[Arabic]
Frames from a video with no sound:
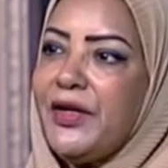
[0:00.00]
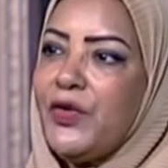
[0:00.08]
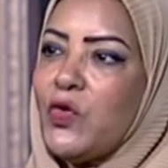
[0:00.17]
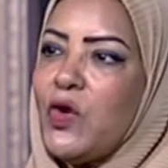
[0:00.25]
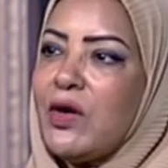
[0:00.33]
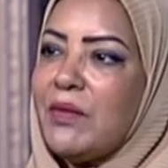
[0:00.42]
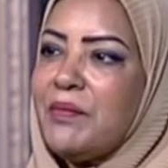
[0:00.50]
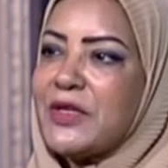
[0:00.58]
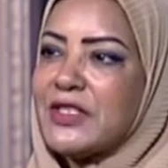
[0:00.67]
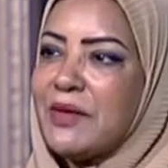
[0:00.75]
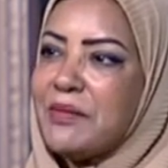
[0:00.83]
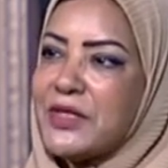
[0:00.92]
يقارب
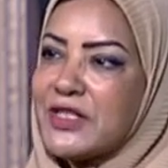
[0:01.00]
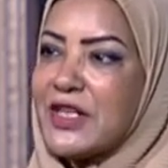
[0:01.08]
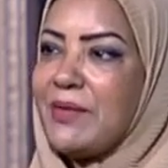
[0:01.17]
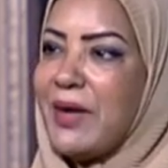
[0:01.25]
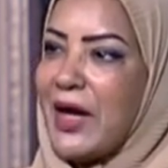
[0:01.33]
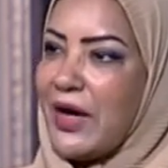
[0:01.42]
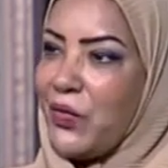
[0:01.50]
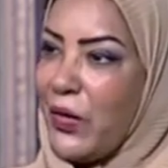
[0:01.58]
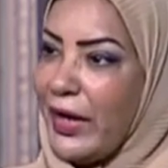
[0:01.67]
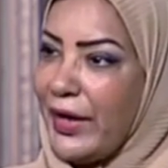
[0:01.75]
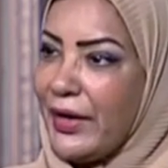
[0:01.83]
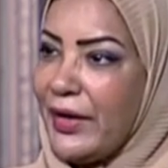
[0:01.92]
مثلا من سبعه او
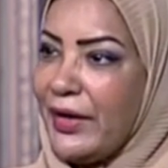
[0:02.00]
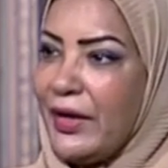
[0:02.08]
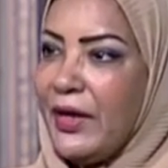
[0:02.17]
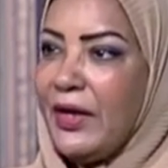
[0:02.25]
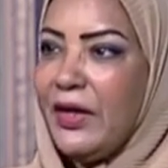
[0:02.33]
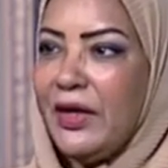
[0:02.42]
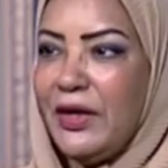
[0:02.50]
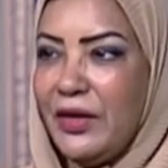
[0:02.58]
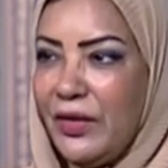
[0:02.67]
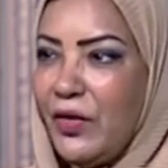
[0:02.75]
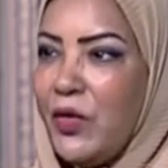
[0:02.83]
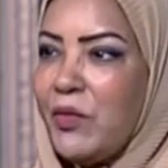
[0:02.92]
حاجه آه.
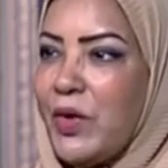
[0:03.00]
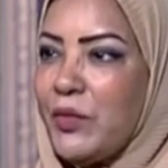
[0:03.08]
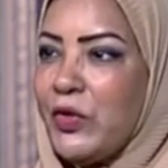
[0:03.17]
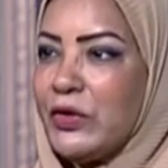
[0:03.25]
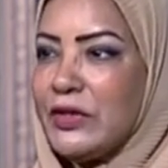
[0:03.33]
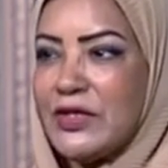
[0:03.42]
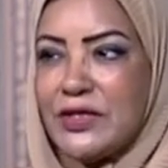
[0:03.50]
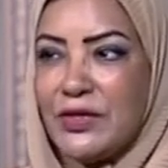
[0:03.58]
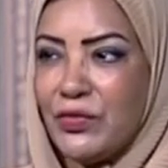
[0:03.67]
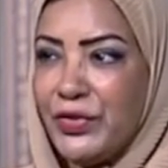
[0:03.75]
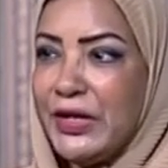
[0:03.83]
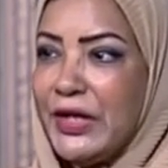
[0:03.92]
آه هم
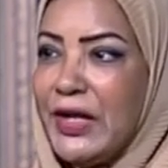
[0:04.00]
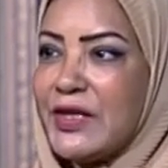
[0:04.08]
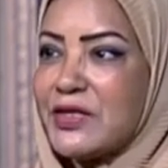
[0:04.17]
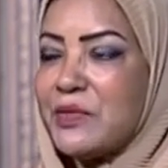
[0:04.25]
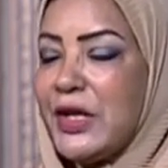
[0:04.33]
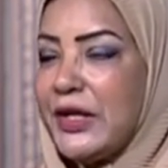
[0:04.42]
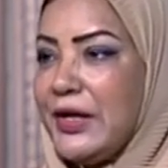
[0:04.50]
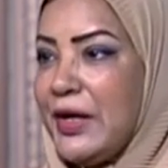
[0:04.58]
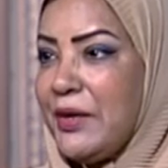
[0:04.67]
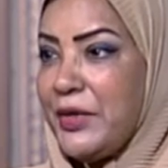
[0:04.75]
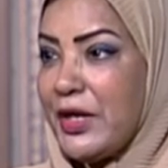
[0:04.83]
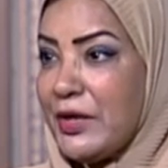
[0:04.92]
مختصين في الهه اسمها
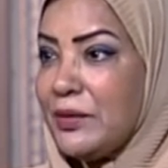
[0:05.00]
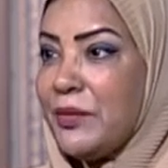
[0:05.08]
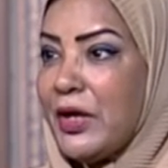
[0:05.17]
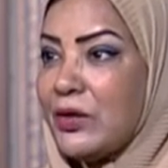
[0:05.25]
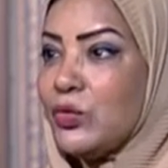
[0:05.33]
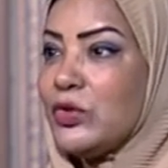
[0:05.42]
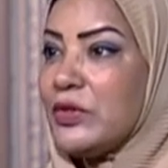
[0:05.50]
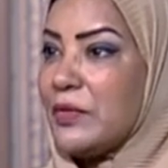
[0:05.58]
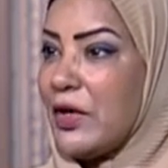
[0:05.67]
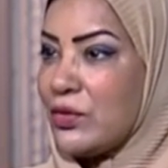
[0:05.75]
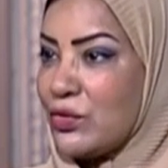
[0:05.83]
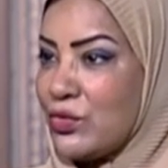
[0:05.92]
الالهه ميريت برضو دي
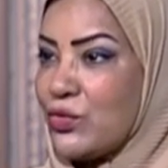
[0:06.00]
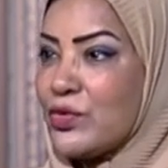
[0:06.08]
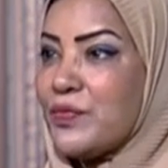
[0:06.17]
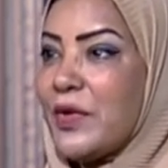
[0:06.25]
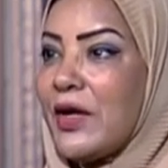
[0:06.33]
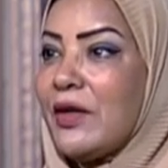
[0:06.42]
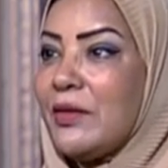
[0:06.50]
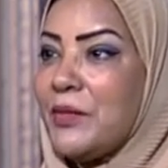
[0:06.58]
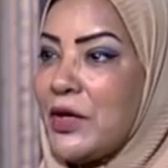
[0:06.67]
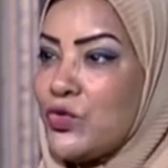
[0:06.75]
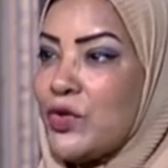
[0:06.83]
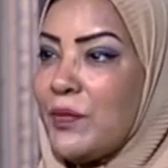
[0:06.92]
مخصوص بر...
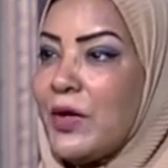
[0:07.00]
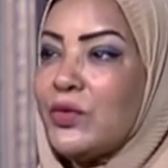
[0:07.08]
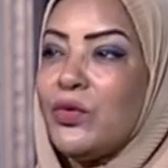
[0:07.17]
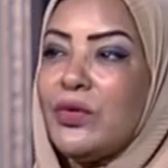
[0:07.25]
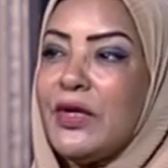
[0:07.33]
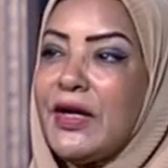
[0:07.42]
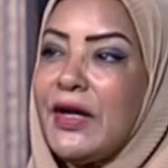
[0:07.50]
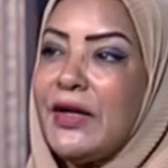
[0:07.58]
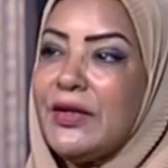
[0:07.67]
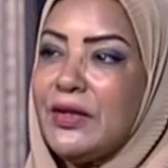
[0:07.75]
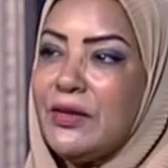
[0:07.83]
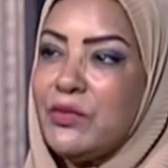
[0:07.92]
مخصوصه برضو
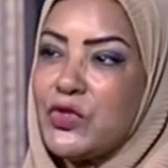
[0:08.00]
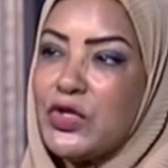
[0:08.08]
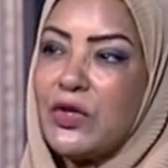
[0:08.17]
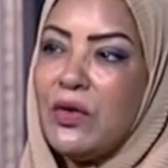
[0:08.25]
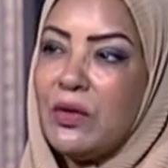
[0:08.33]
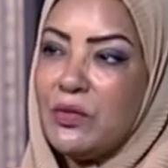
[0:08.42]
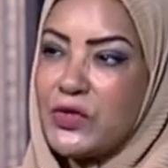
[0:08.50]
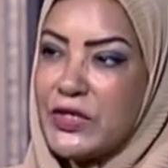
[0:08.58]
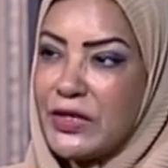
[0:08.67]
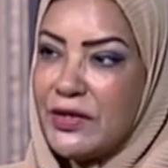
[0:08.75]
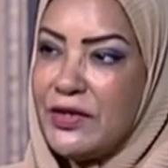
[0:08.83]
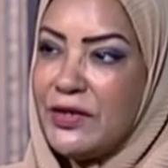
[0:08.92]
لرعايه الموسيقى
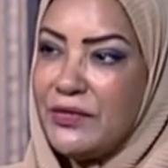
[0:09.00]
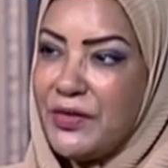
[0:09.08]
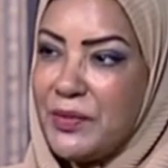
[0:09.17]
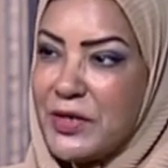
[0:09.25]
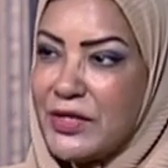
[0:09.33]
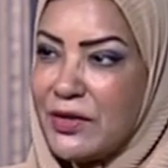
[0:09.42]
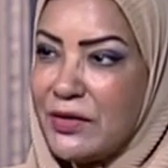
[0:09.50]
والموسيقيين في مصر م.